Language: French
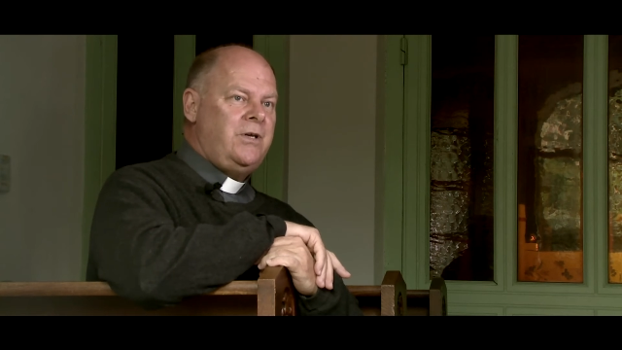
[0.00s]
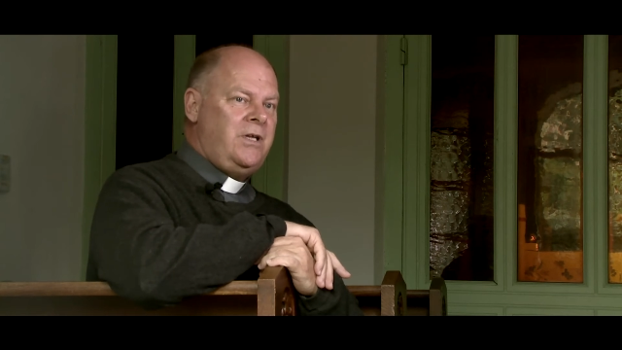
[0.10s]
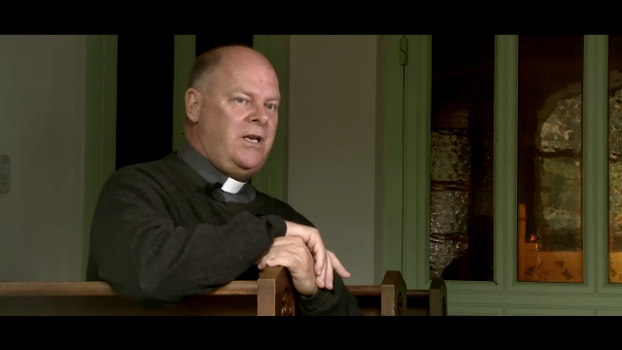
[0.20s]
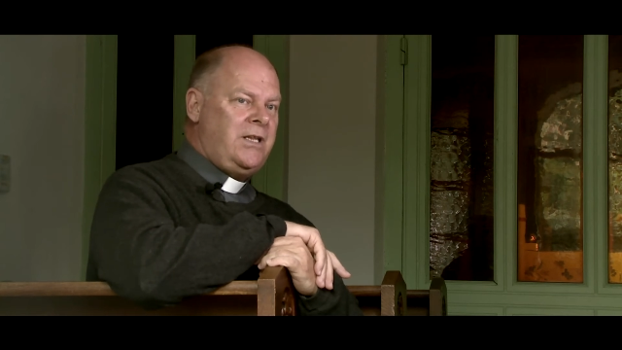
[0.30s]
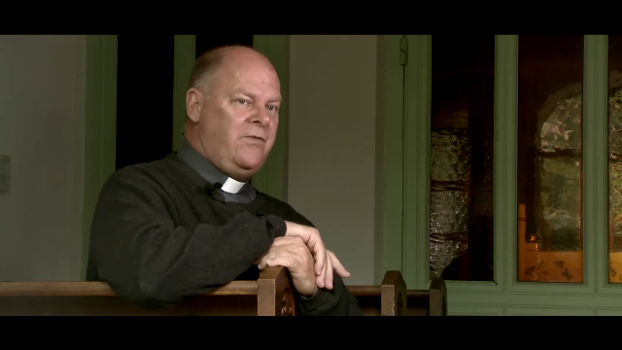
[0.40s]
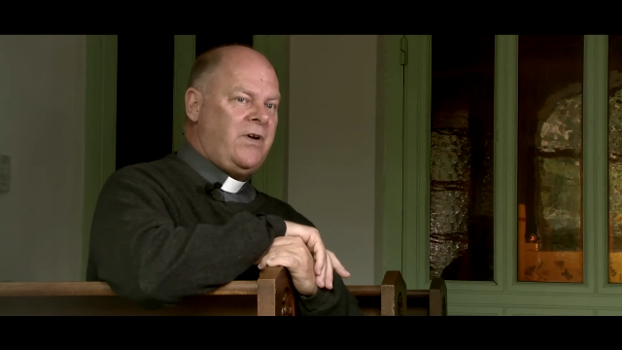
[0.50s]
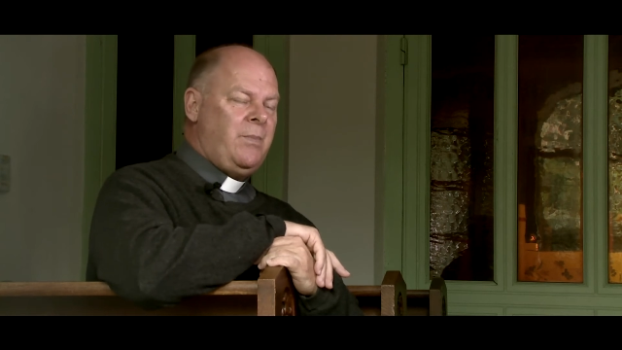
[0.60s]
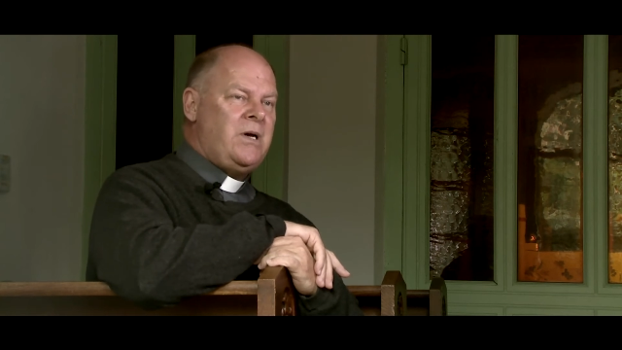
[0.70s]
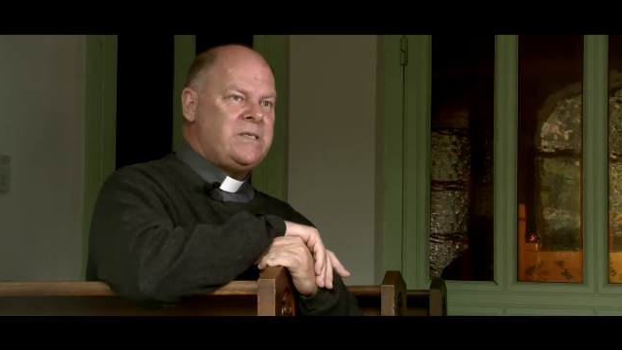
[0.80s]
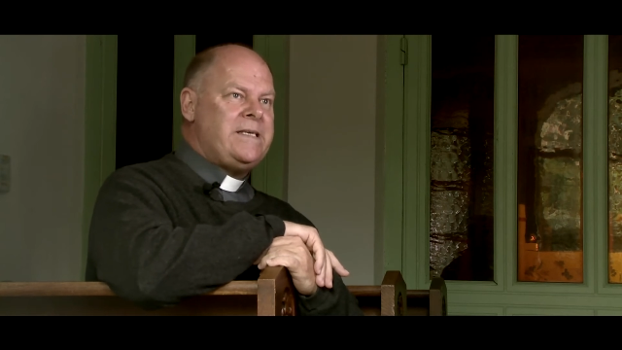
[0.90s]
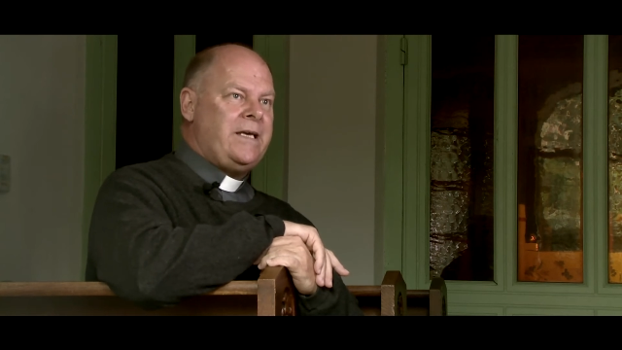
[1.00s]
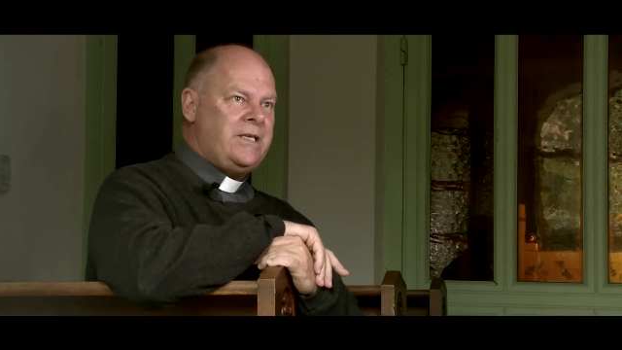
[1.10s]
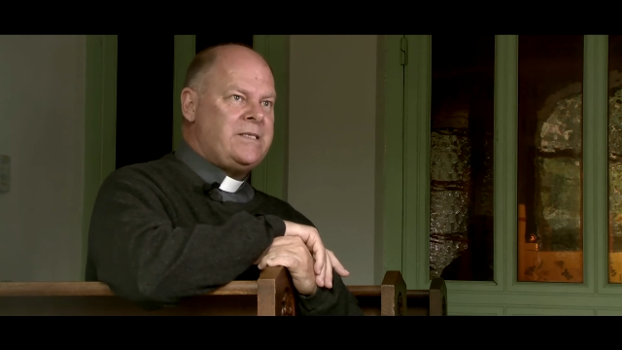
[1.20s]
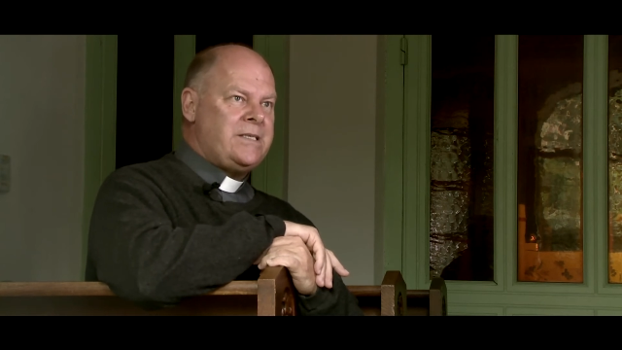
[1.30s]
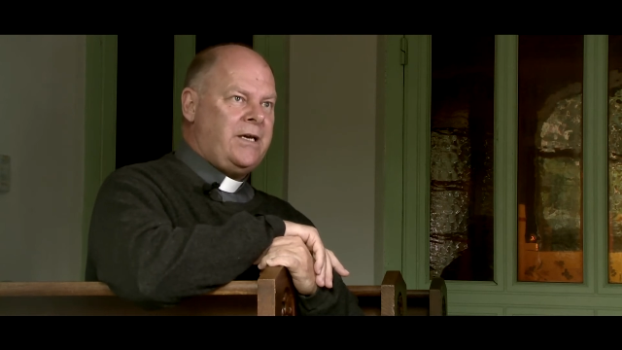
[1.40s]
Il était vraiment
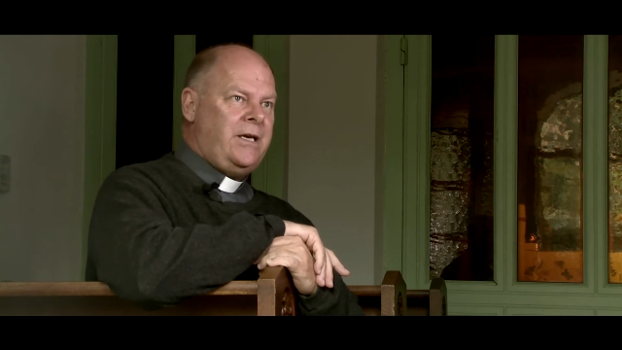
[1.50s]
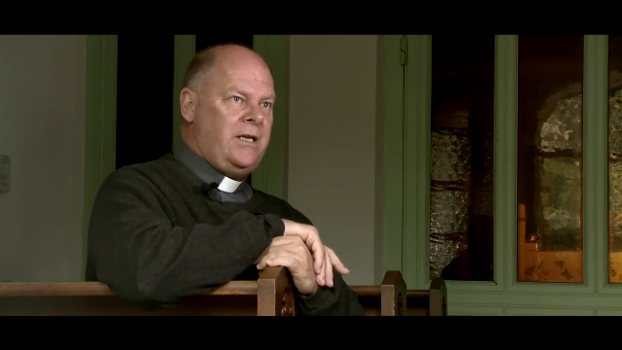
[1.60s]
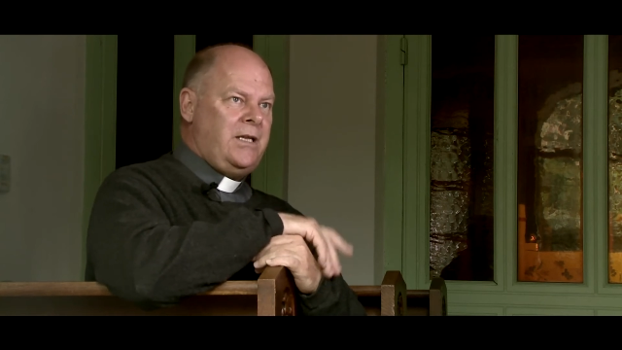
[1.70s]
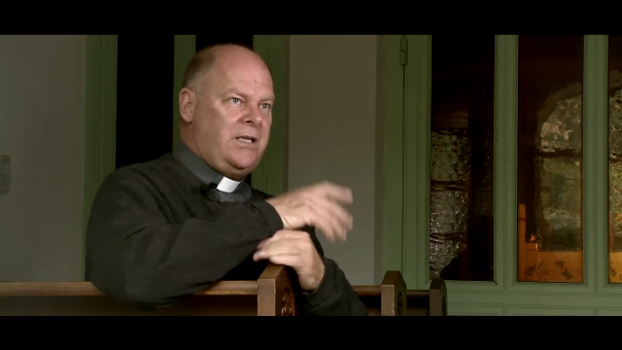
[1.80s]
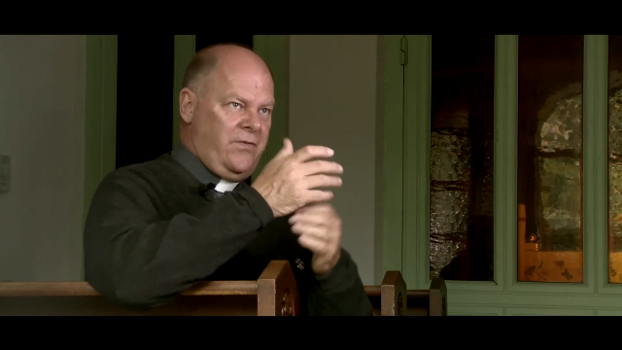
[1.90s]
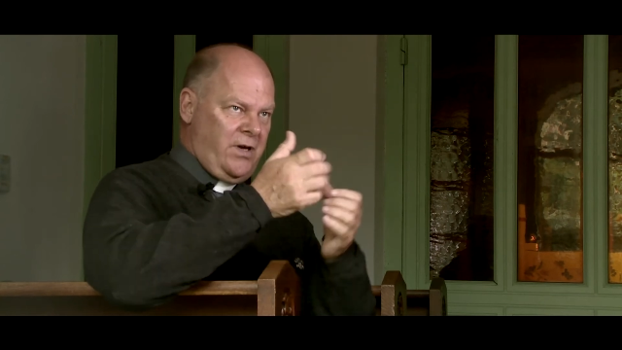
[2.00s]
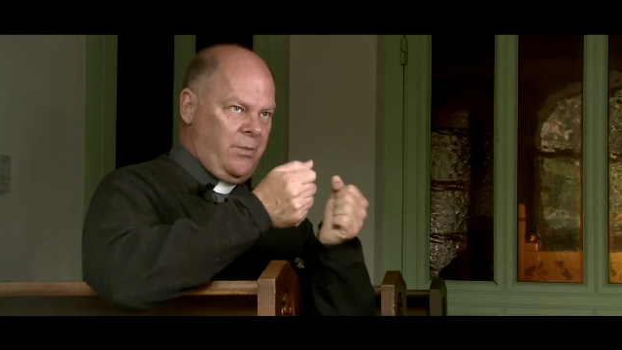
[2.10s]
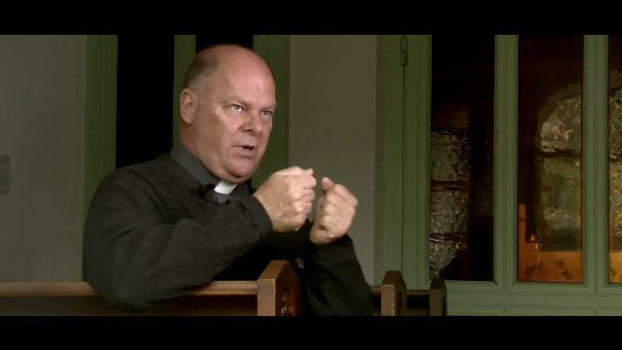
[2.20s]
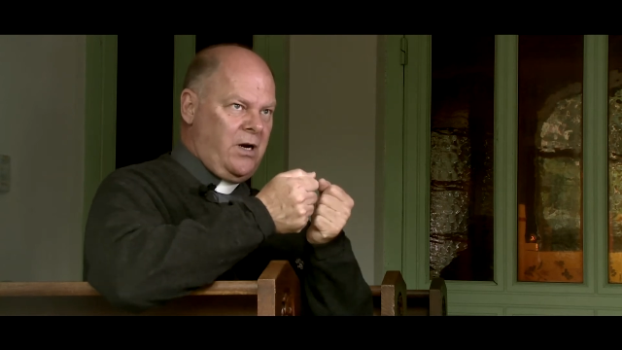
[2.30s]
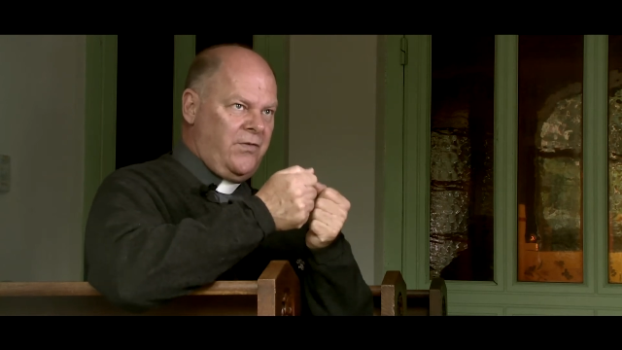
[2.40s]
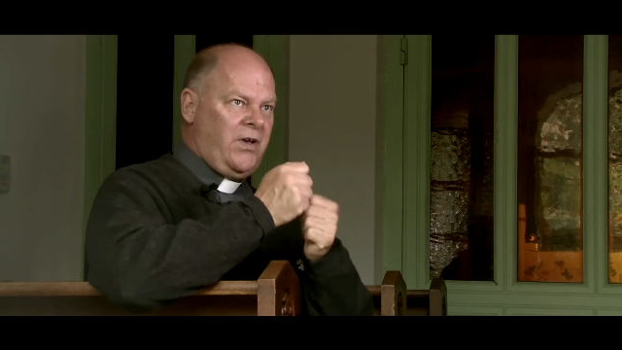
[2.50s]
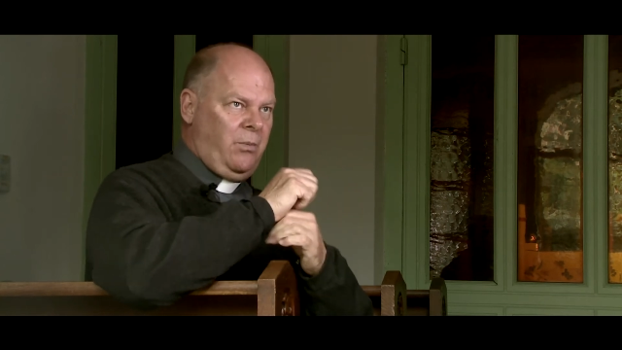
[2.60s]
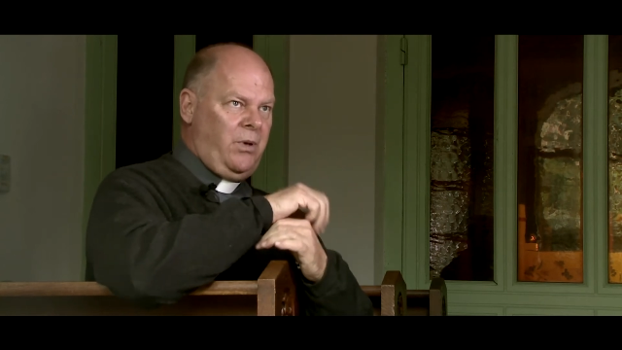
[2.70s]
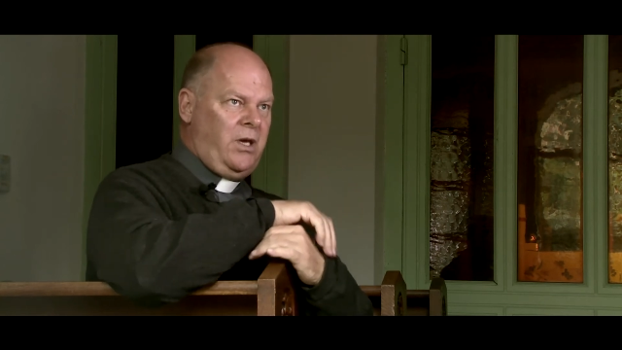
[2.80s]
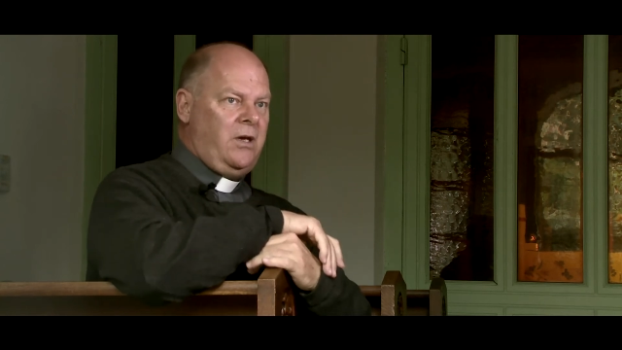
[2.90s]
séquestré, il était vraiment
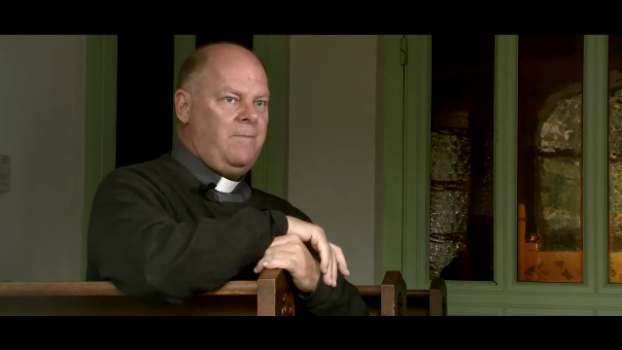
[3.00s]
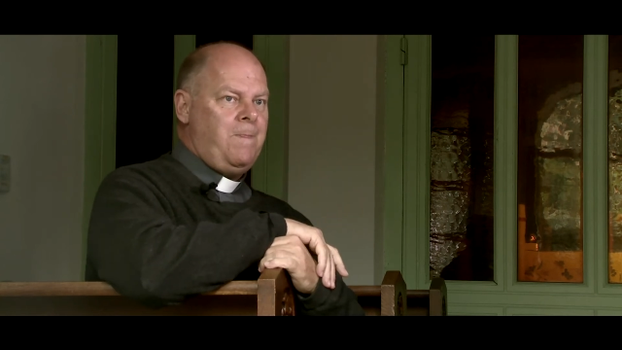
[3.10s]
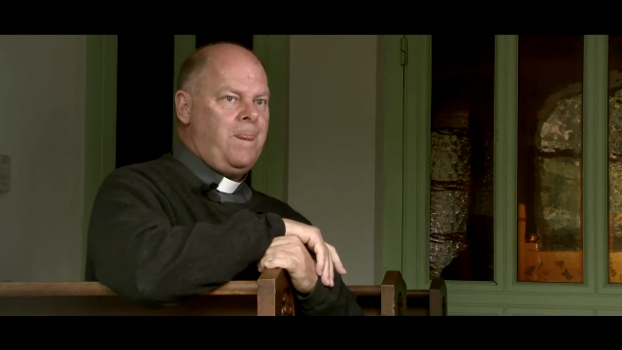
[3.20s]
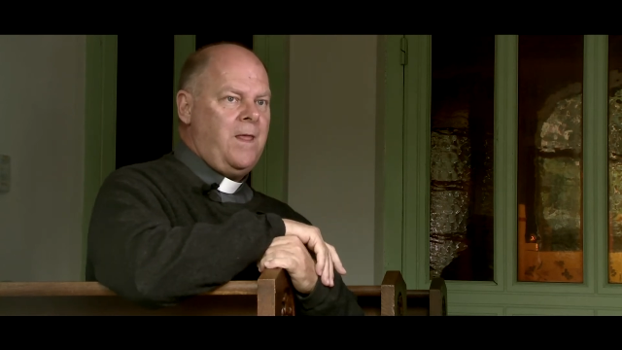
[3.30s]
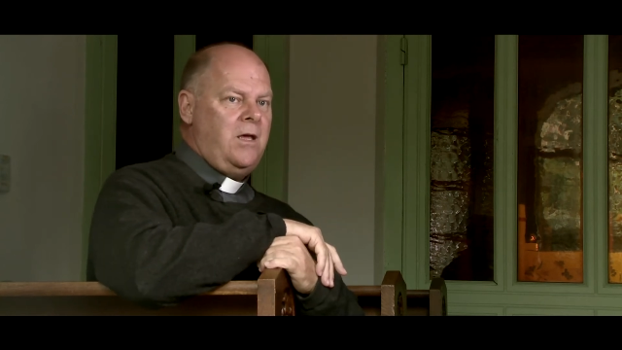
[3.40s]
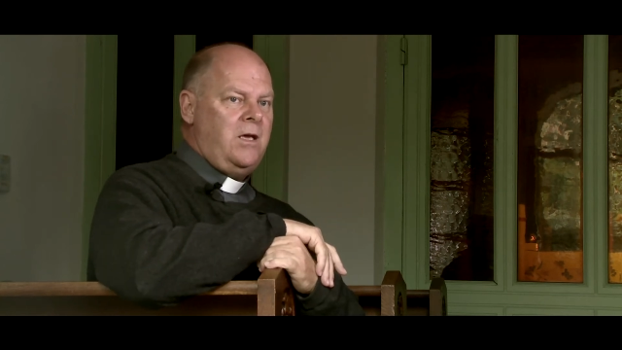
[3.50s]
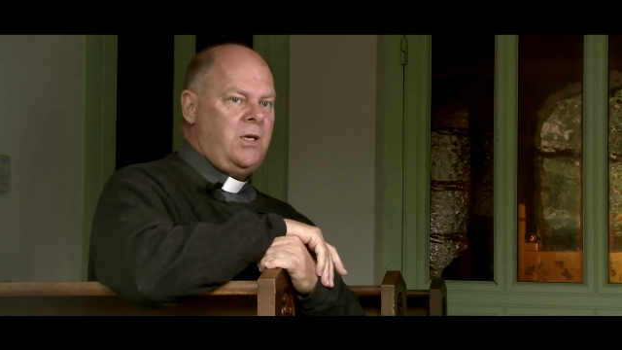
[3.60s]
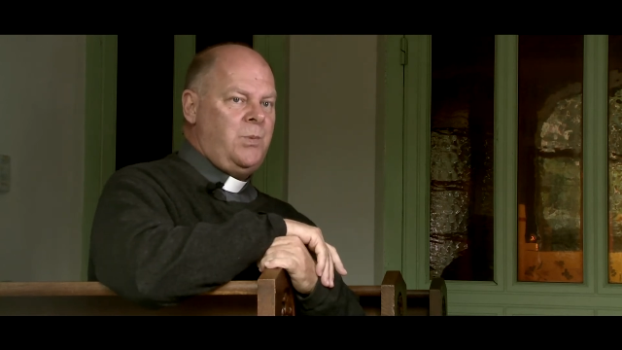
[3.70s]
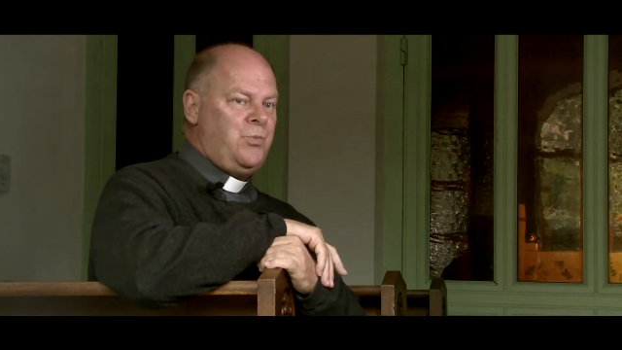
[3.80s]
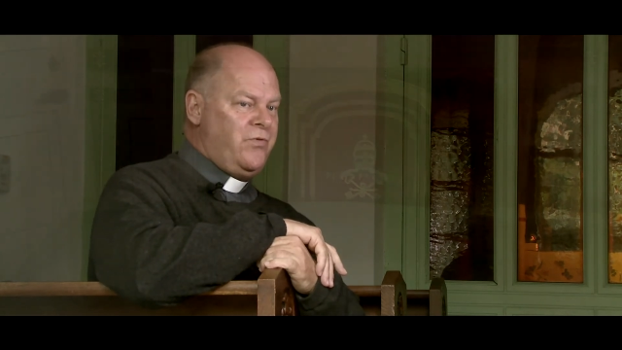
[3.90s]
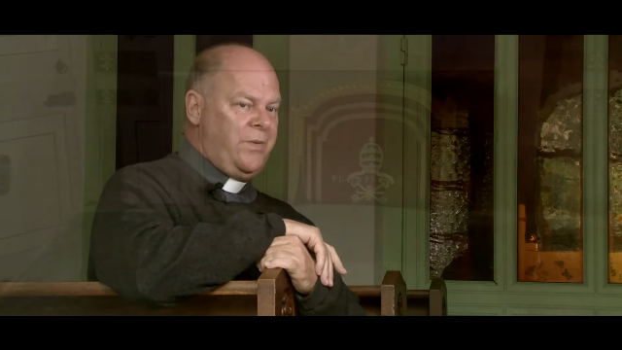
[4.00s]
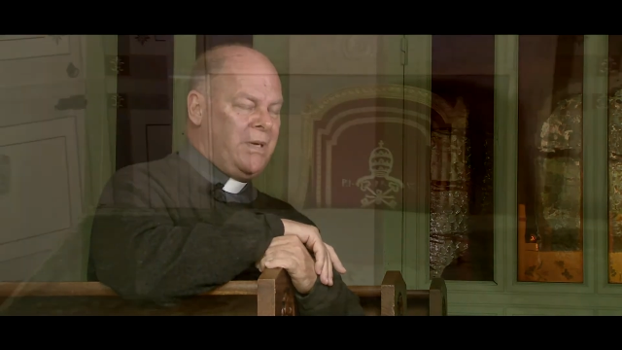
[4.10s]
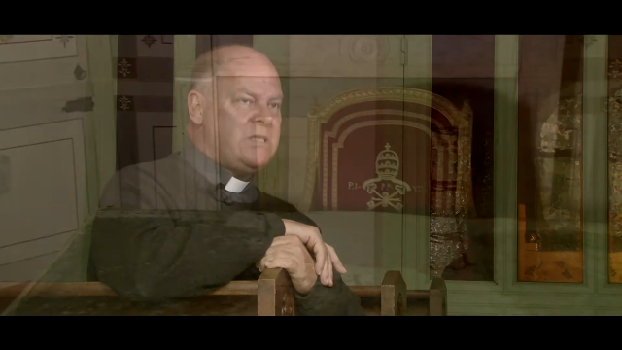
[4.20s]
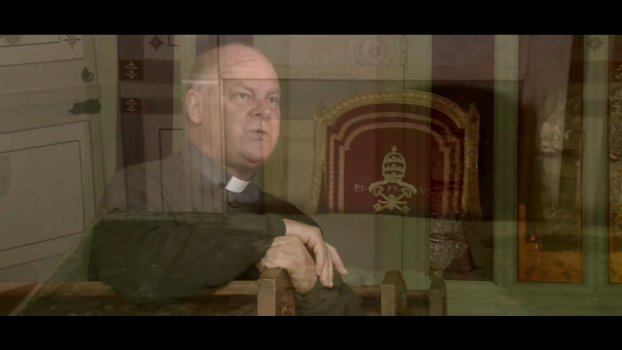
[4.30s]
enfermé. Il ne pouvait pas